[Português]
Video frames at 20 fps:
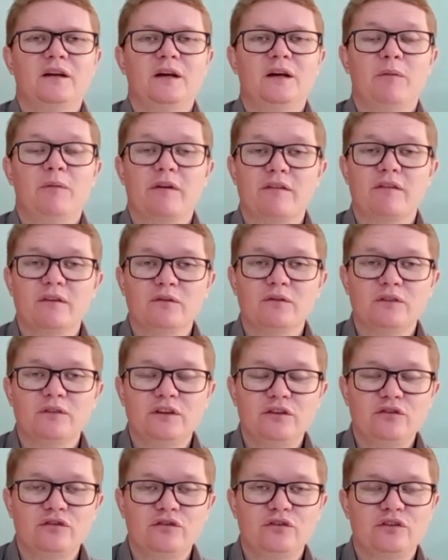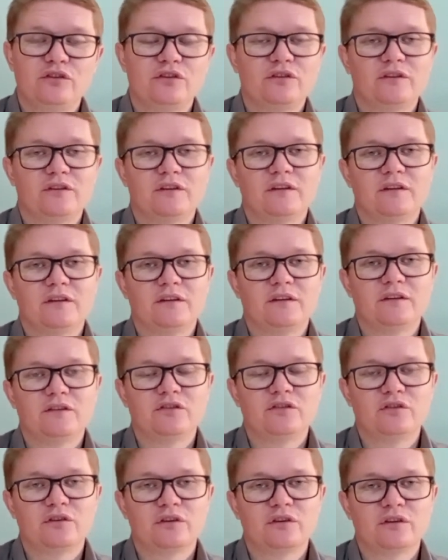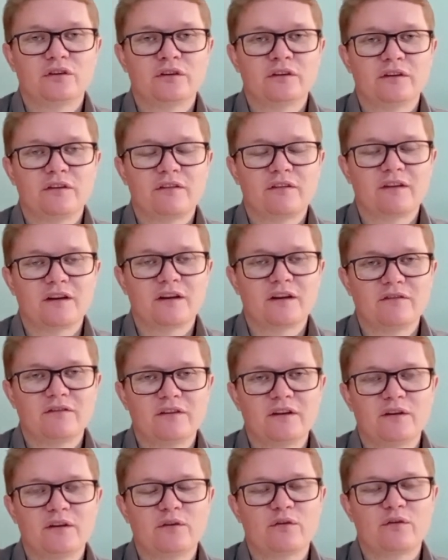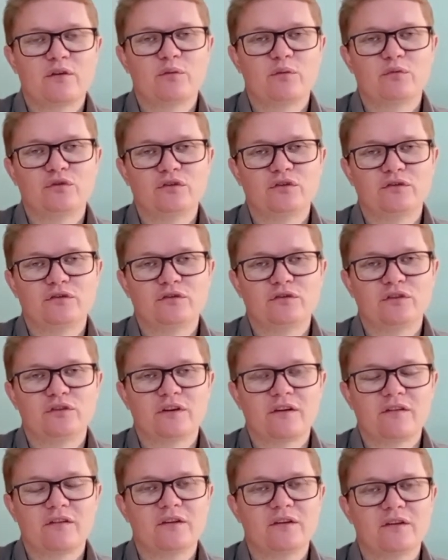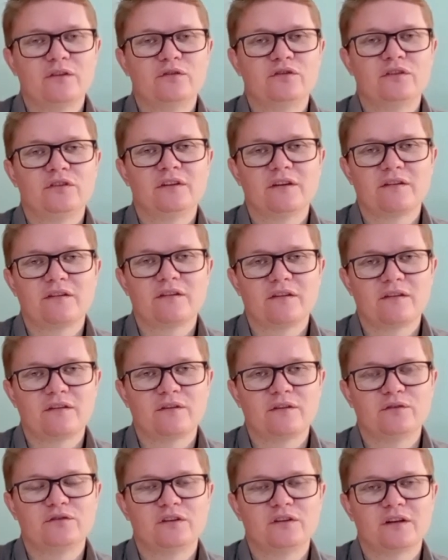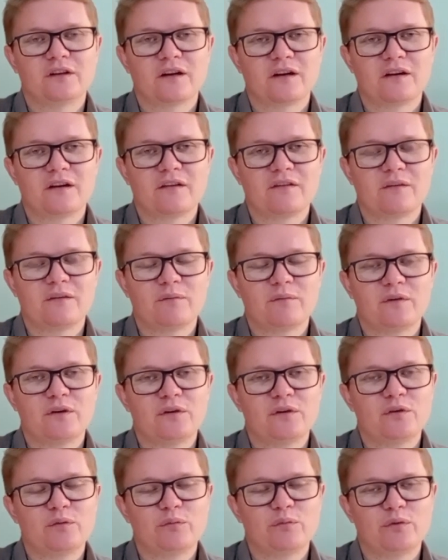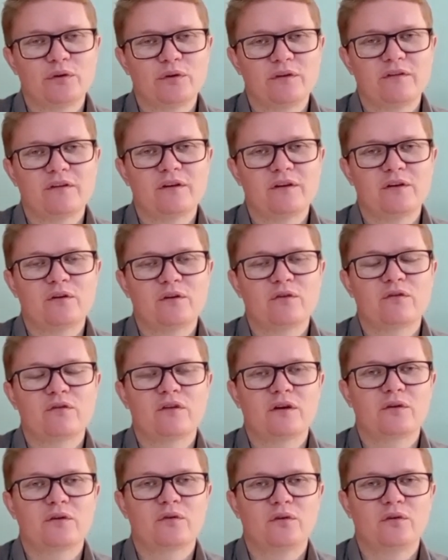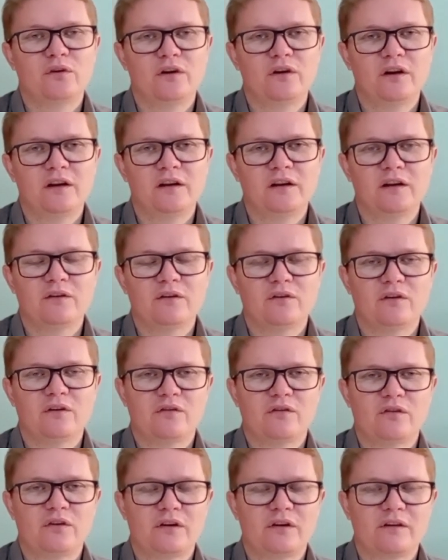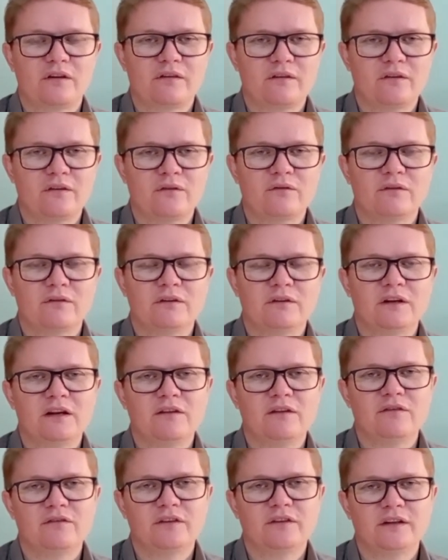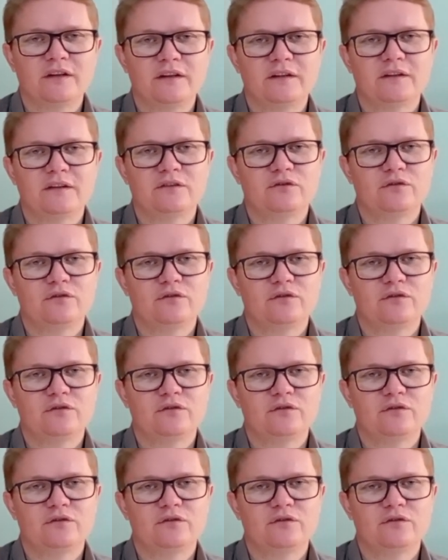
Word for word: Mas não deixe de escrever o seu motivo de oração, de intercessão, de agradecimento, pois Deus acolhe a nossa oração quando ela é feita de